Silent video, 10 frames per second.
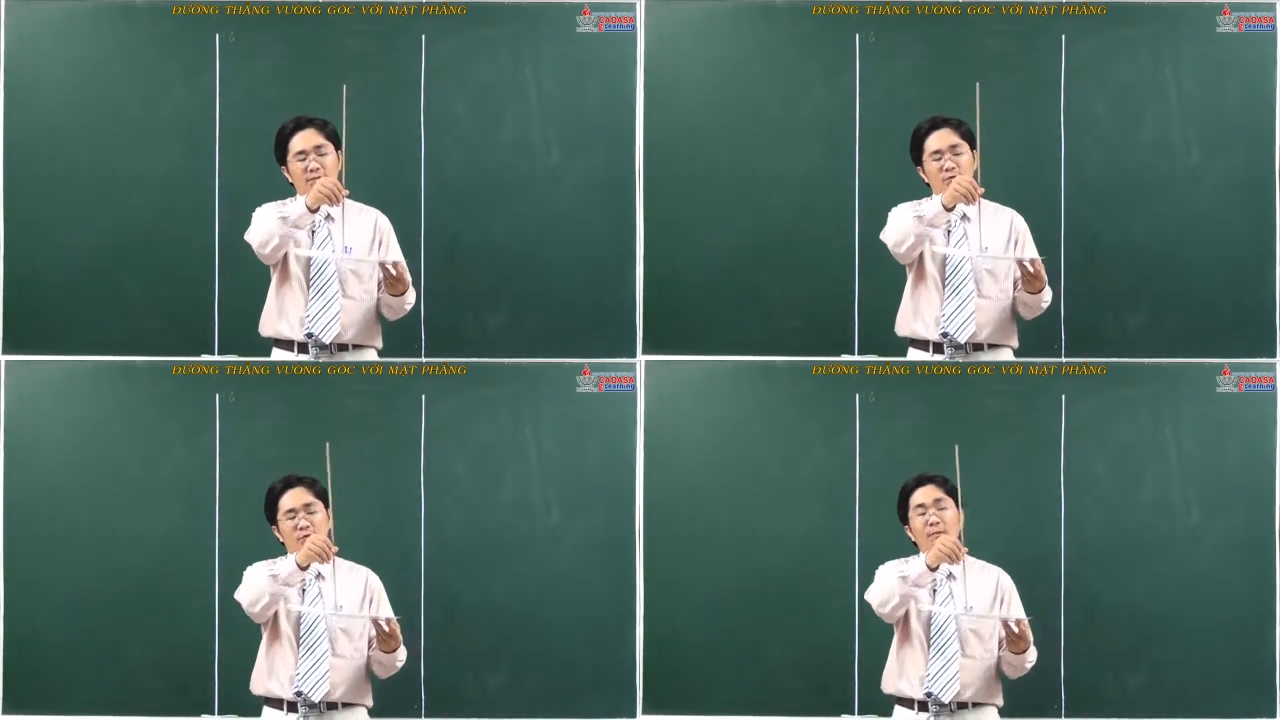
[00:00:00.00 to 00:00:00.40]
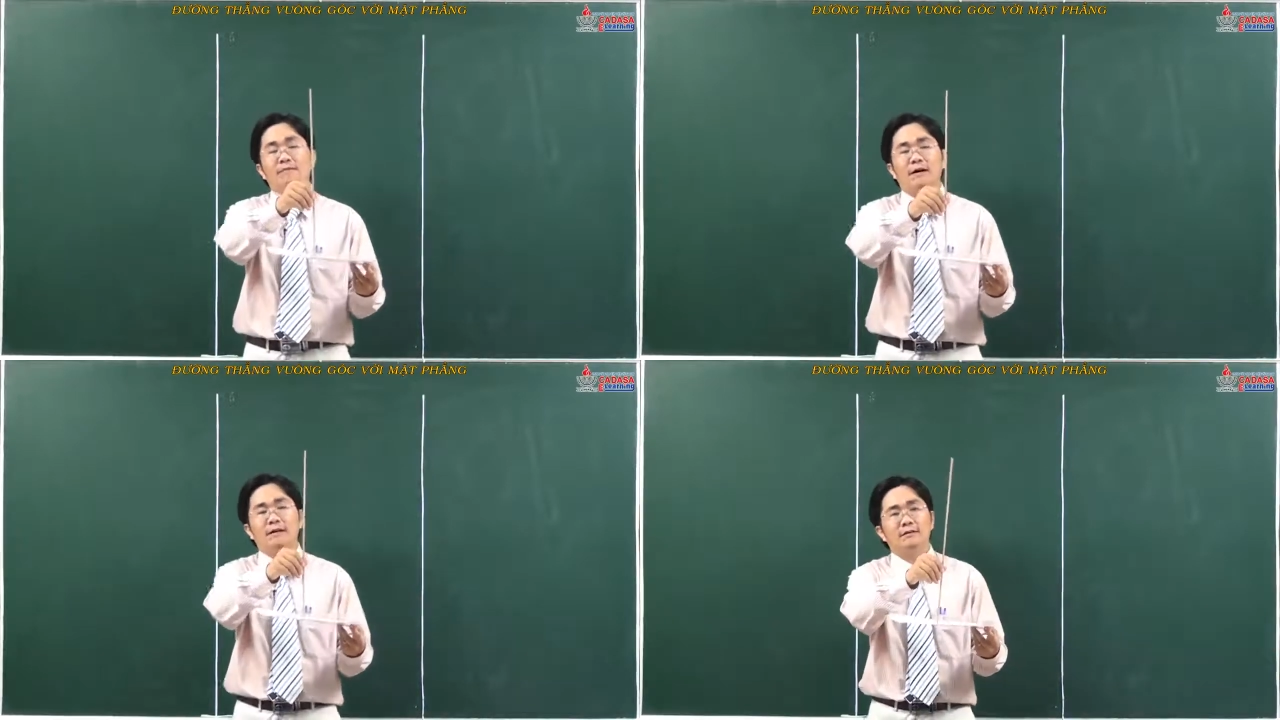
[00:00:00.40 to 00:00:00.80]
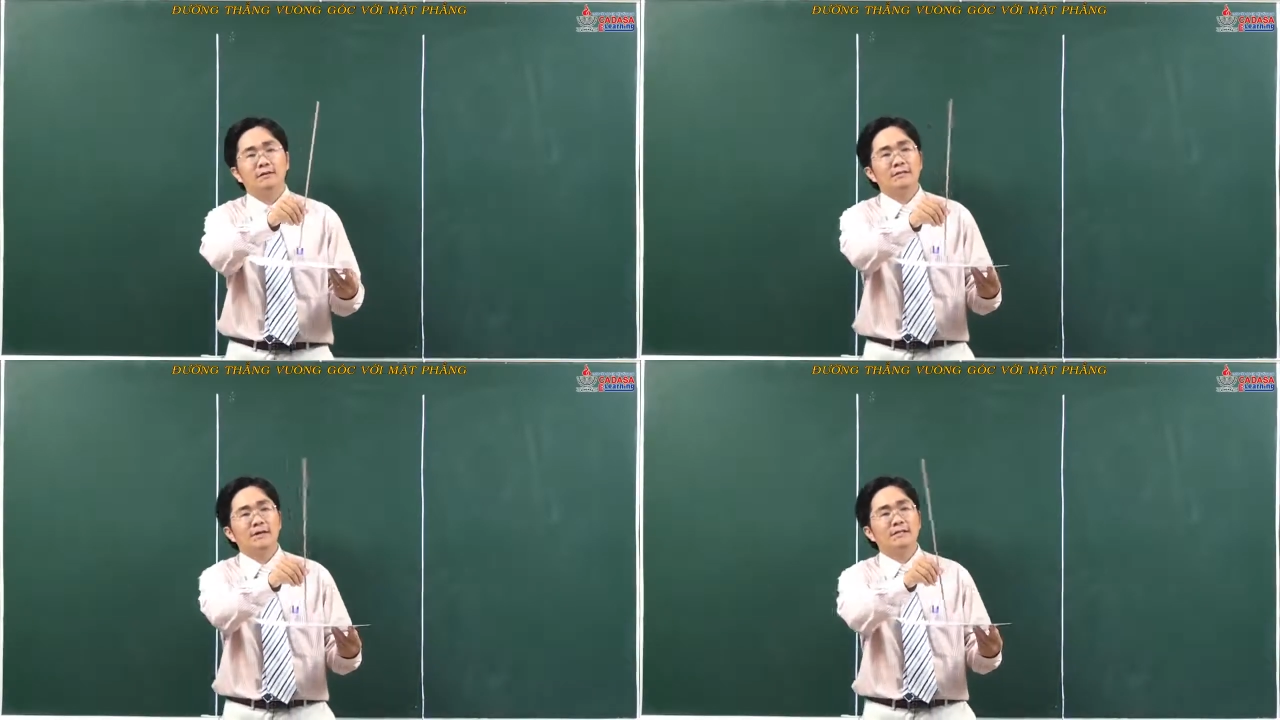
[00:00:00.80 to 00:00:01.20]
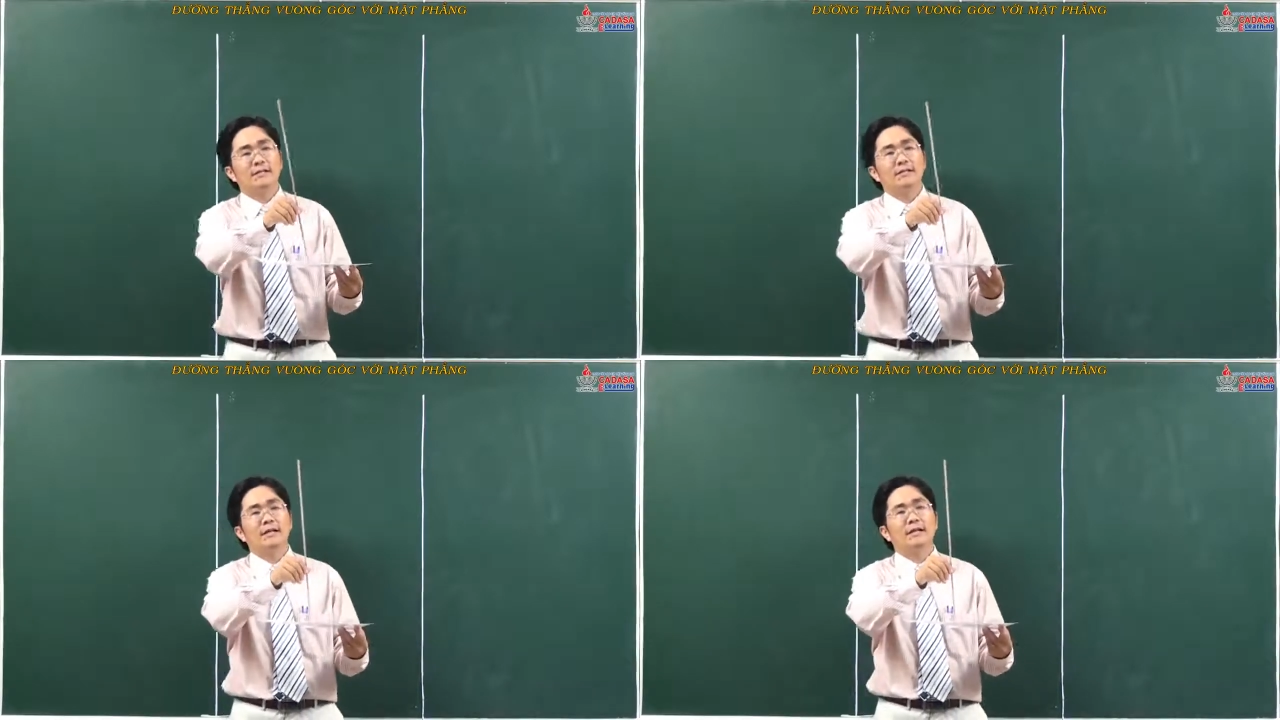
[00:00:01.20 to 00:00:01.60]
vuông góc mặt phẳng thì nó sẽ phát
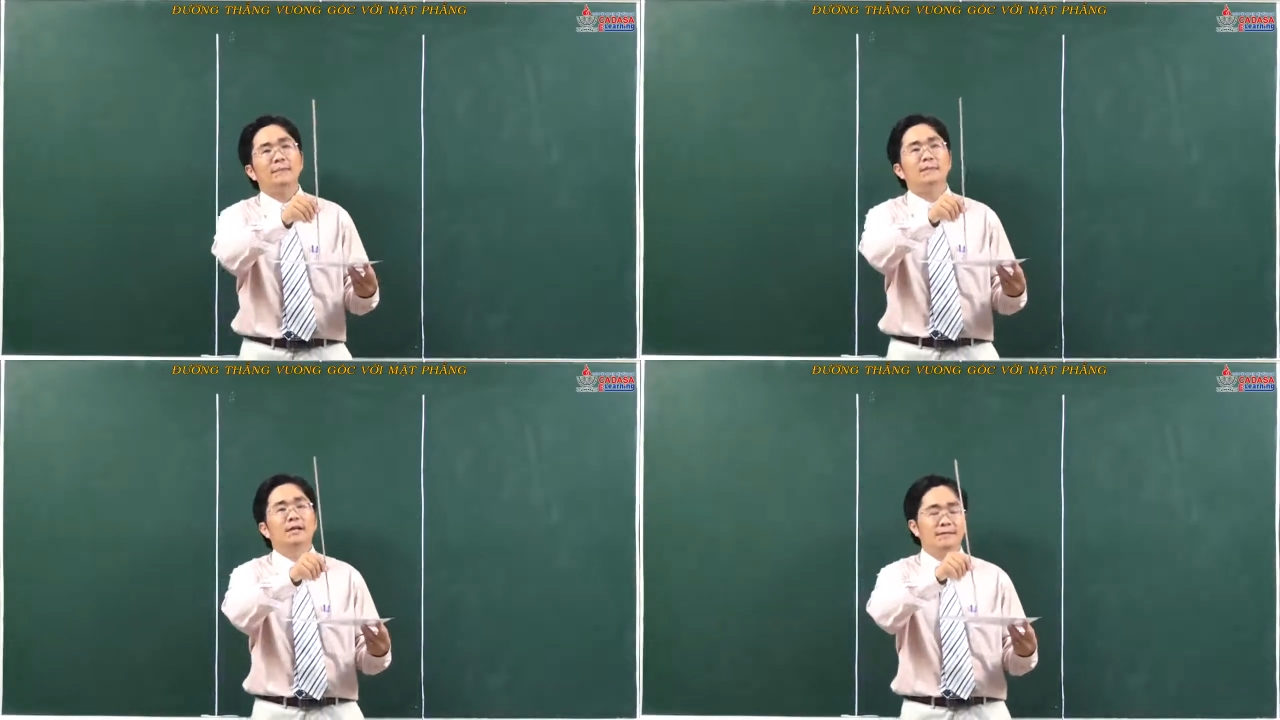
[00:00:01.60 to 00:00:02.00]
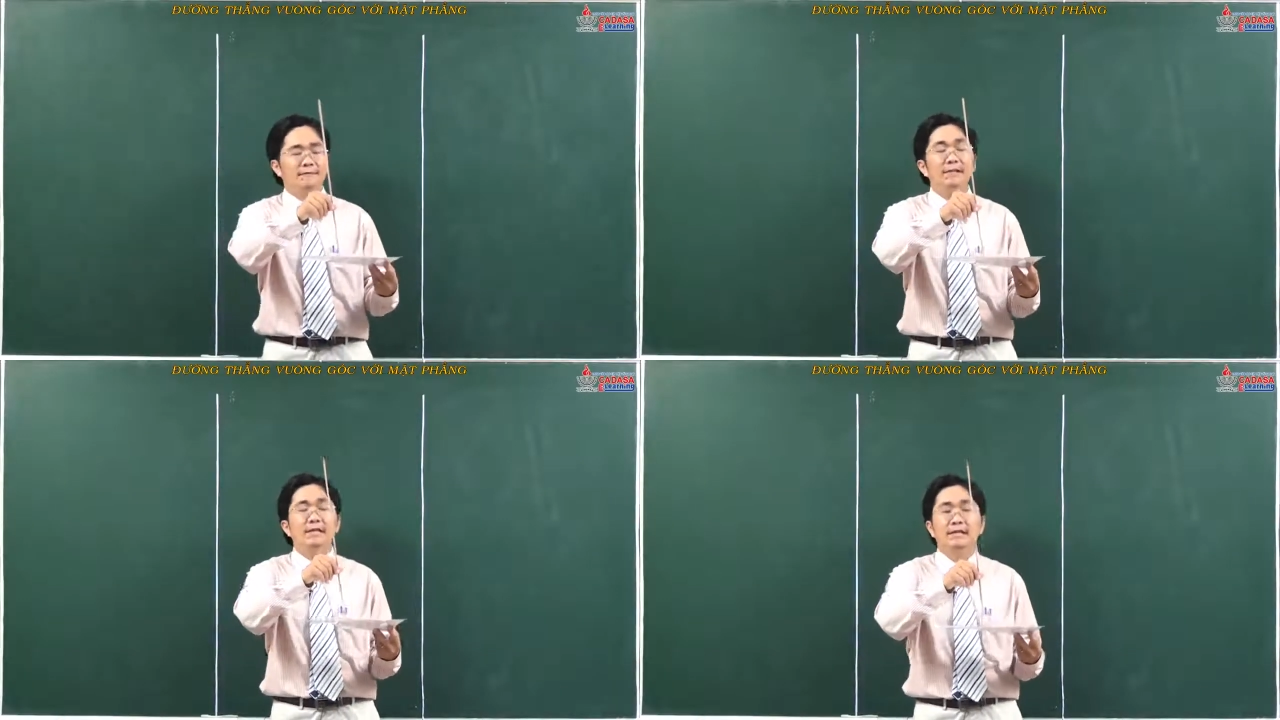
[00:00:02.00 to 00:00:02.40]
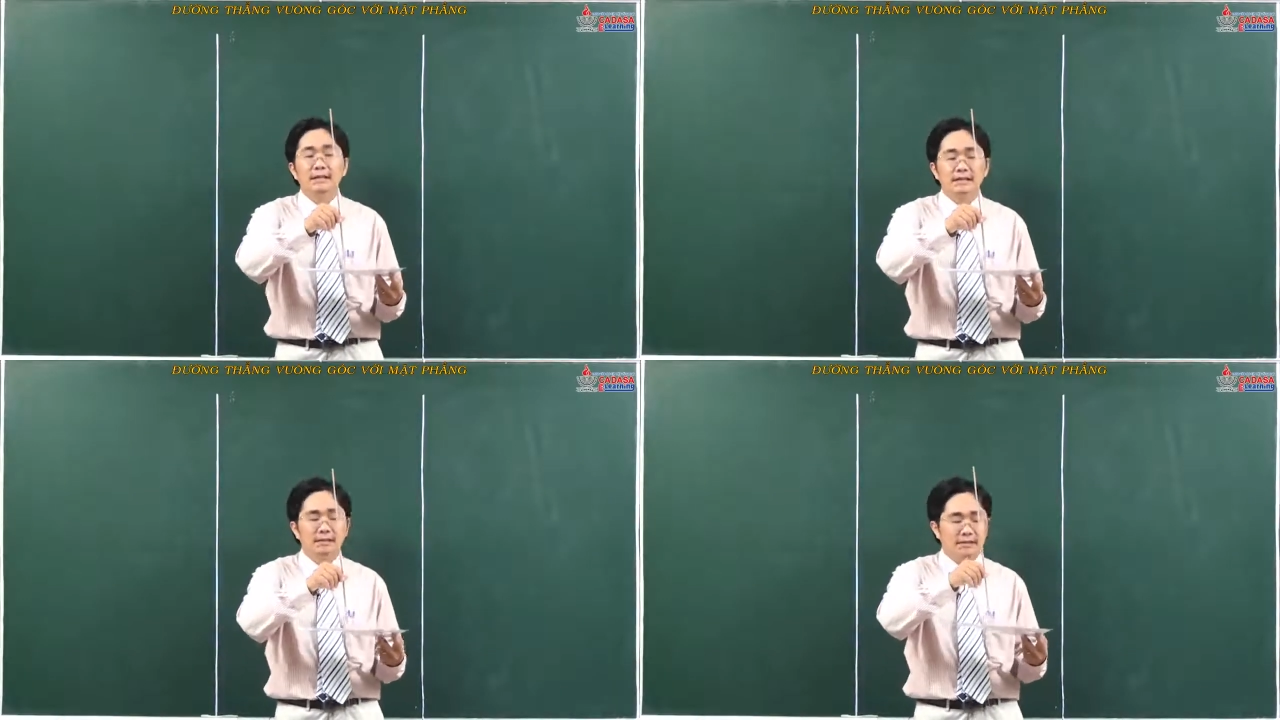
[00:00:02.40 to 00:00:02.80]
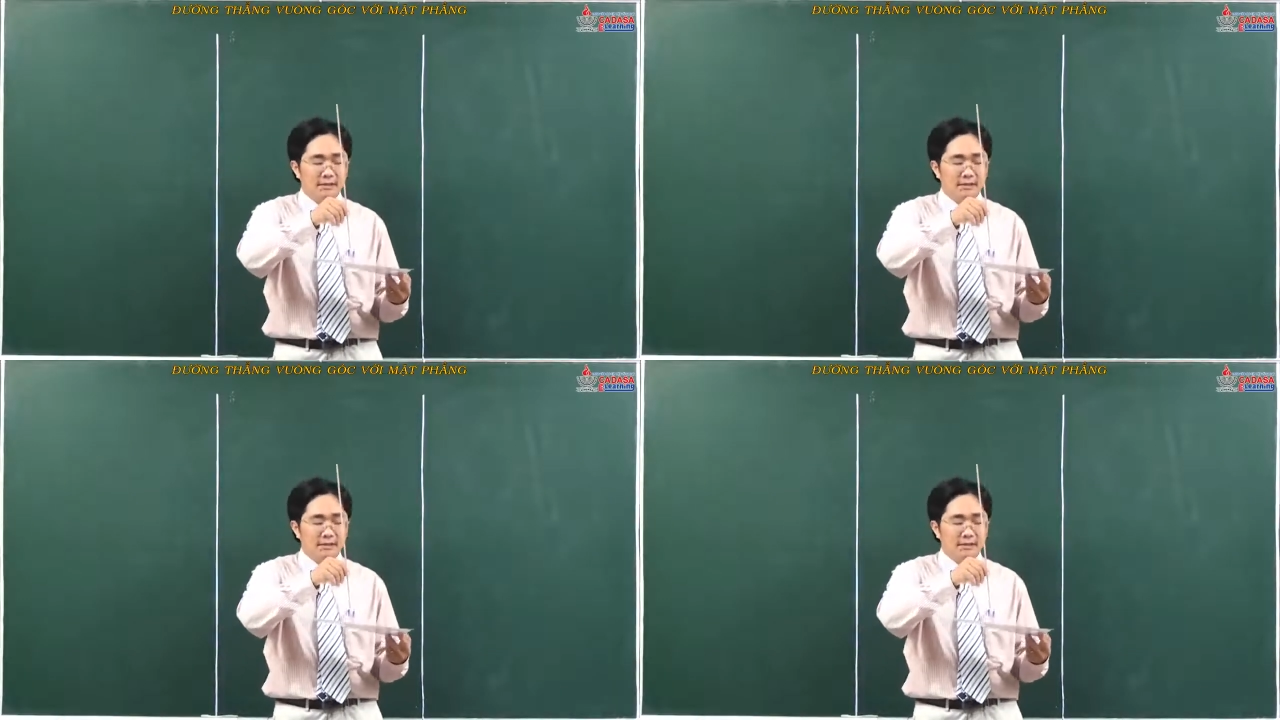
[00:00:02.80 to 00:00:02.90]
sinh thêm những cái vấn đề gì